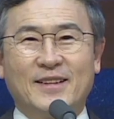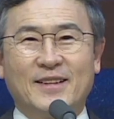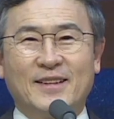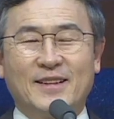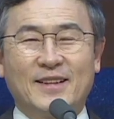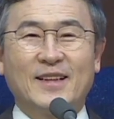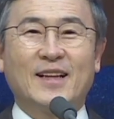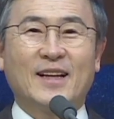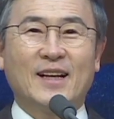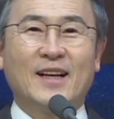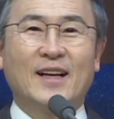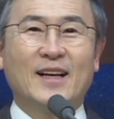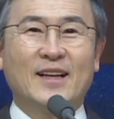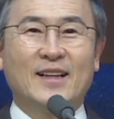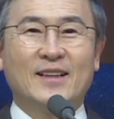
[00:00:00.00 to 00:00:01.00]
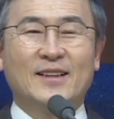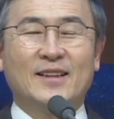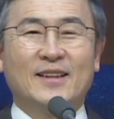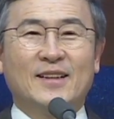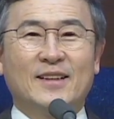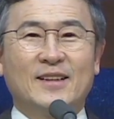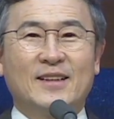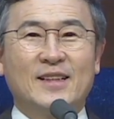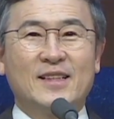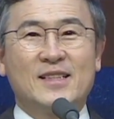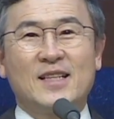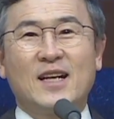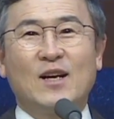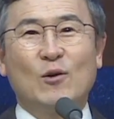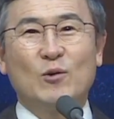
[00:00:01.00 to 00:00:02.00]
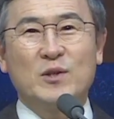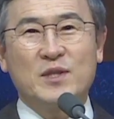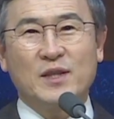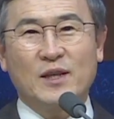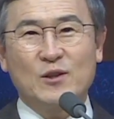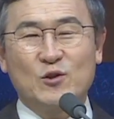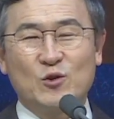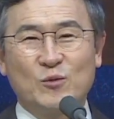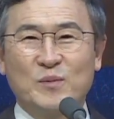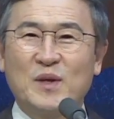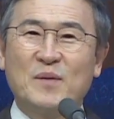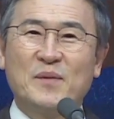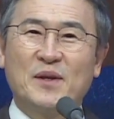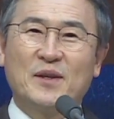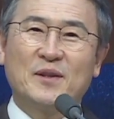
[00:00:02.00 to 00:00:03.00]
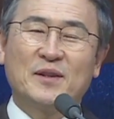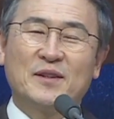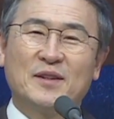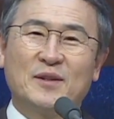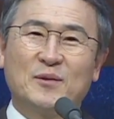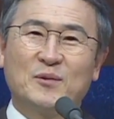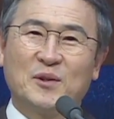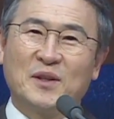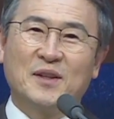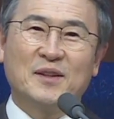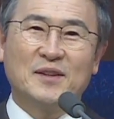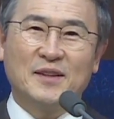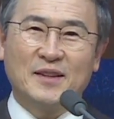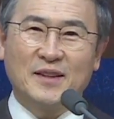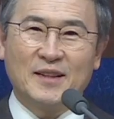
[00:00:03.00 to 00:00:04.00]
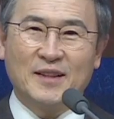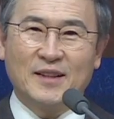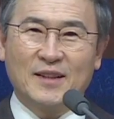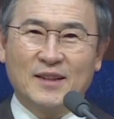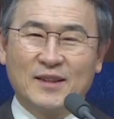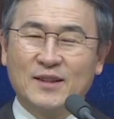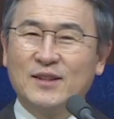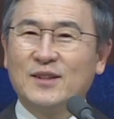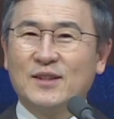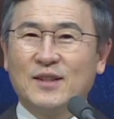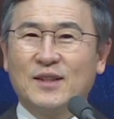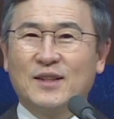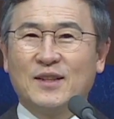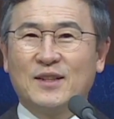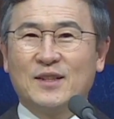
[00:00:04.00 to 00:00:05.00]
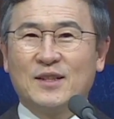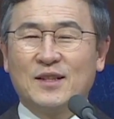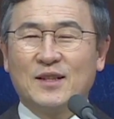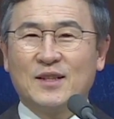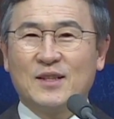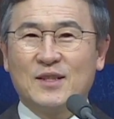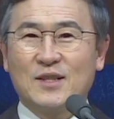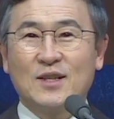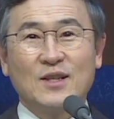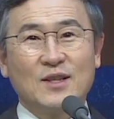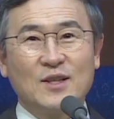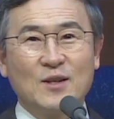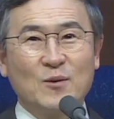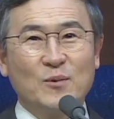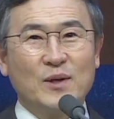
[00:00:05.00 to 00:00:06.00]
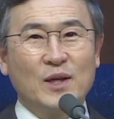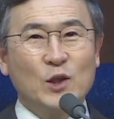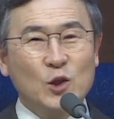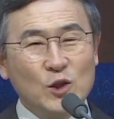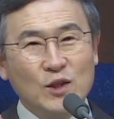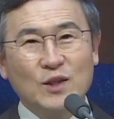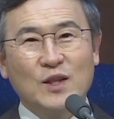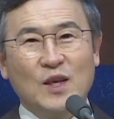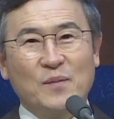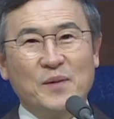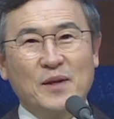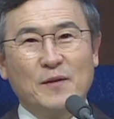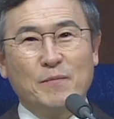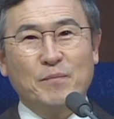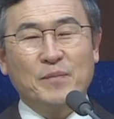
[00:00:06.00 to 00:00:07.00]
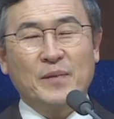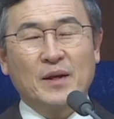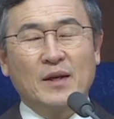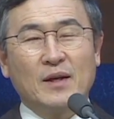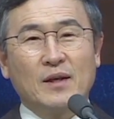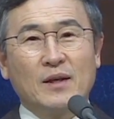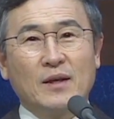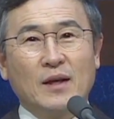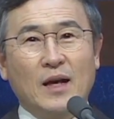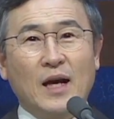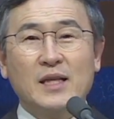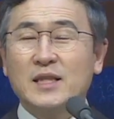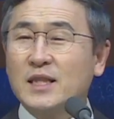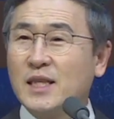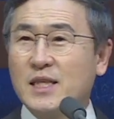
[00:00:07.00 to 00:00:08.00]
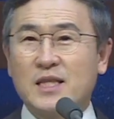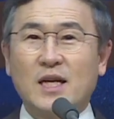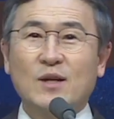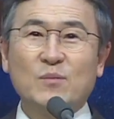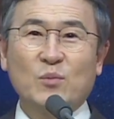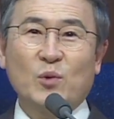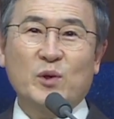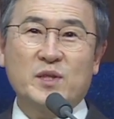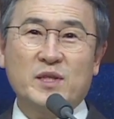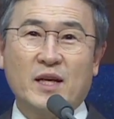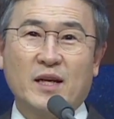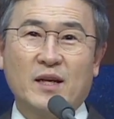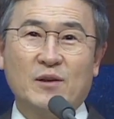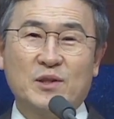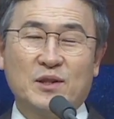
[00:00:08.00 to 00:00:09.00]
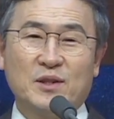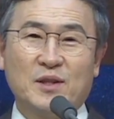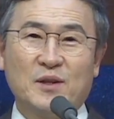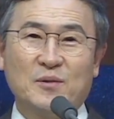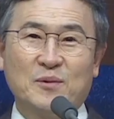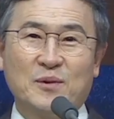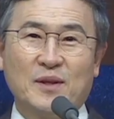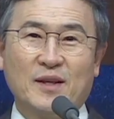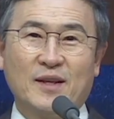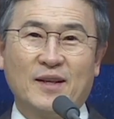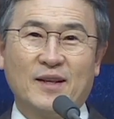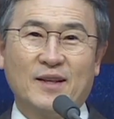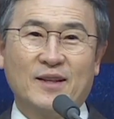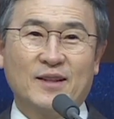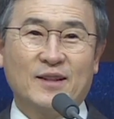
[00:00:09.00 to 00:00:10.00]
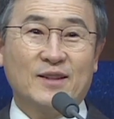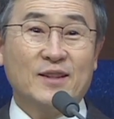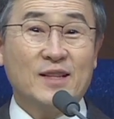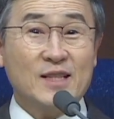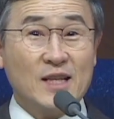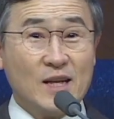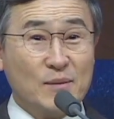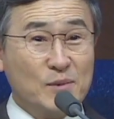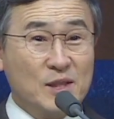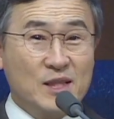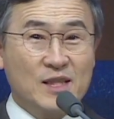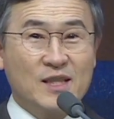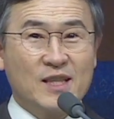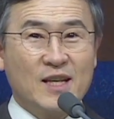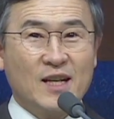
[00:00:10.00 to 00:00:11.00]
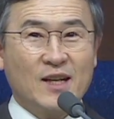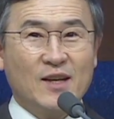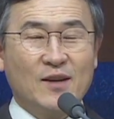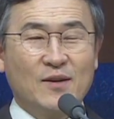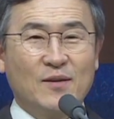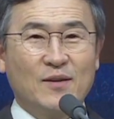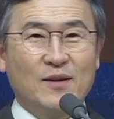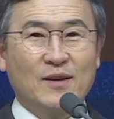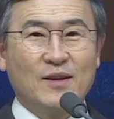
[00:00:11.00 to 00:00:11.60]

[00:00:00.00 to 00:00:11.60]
그러다가 기차가 올 시간쯤 되면 우리는 그 철길 위에 귀를 대면 아직 기차는 보이지 않아요 저희들의 눈에. 근데 참 신기하게요.